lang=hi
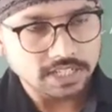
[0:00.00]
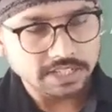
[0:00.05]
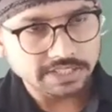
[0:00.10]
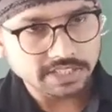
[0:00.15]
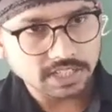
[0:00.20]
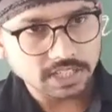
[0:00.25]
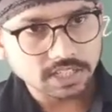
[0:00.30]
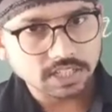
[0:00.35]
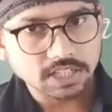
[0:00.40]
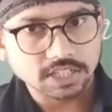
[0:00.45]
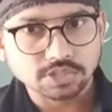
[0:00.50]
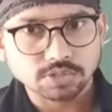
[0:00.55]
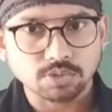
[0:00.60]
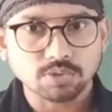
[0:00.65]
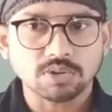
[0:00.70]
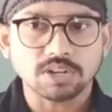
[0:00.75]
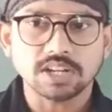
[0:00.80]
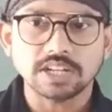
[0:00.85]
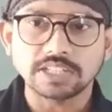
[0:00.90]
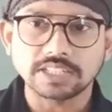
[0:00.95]
इसी
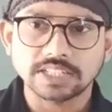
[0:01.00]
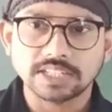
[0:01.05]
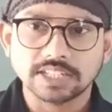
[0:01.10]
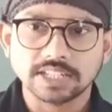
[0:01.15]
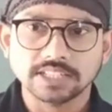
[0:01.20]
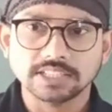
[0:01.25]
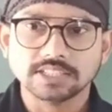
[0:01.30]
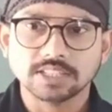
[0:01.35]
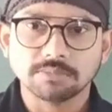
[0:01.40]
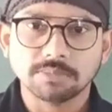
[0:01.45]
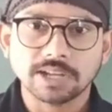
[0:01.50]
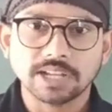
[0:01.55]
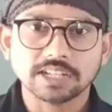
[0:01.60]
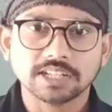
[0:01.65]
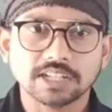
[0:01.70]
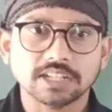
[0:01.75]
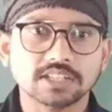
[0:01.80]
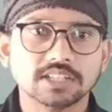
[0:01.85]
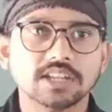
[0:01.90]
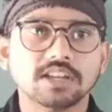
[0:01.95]
दसों अंक का
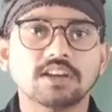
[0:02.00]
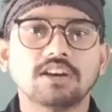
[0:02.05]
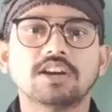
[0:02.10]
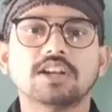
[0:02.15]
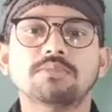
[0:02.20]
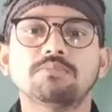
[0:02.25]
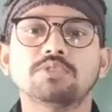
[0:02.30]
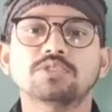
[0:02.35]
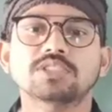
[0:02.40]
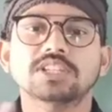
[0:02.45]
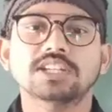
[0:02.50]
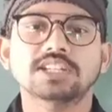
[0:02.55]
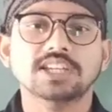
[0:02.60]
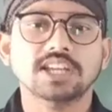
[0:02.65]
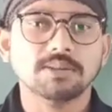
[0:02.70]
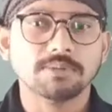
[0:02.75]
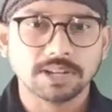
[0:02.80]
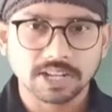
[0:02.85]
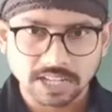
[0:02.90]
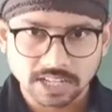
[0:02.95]
इस्तेमाल करके अरबों
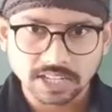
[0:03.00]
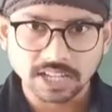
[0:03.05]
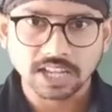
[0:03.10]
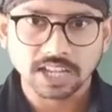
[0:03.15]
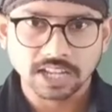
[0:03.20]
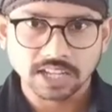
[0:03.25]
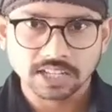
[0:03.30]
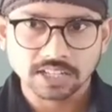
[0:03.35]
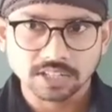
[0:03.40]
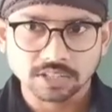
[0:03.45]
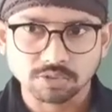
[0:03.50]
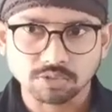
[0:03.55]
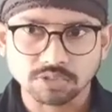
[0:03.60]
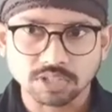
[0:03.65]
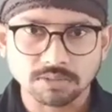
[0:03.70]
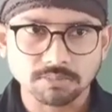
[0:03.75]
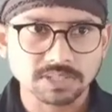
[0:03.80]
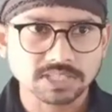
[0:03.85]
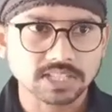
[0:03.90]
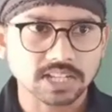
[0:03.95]
संख्या बनाया गया है
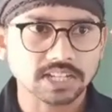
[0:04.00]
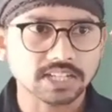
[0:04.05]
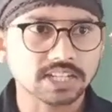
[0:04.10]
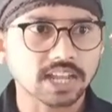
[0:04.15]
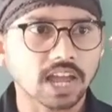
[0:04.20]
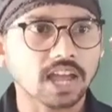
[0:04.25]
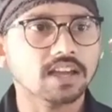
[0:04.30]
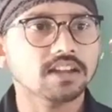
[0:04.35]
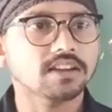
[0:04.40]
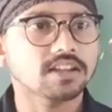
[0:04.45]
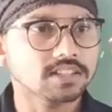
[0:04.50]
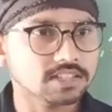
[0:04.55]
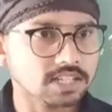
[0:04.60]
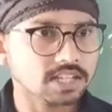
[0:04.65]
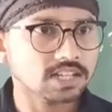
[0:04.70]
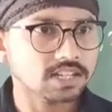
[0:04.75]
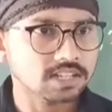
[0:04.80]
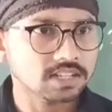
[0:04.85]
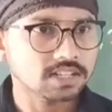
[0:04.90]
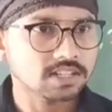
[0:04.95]
दुनिया में संख्याएं अनंत
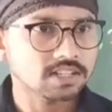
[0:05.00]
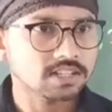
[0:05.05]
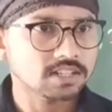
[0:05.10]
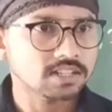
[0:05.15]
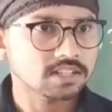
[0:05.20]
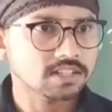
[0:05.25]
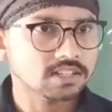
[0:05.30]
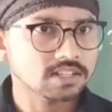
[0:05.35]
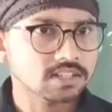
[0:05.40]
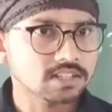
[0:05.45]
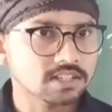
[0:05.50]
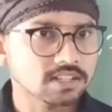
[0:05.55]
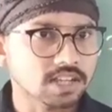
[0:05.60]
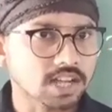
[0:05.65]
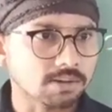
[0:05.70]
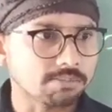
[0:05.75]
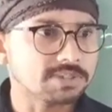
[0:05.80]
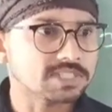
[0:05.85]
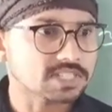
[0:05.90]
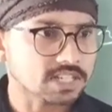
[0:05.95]
है
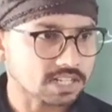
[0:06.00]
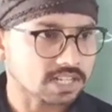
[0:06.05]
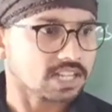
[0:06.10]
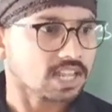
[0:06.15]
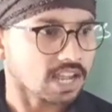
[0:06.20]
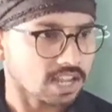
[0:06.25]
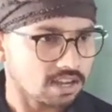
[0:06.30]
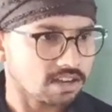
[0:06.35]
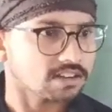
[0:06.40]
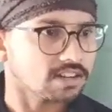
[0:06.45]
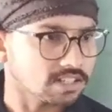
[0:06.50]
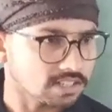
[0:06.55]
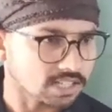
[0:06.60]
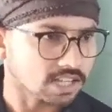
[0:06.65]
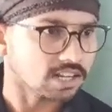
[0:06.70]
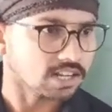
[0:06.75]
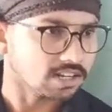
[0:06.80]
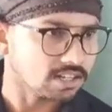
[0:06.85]
अरबे संख्याएं अनंत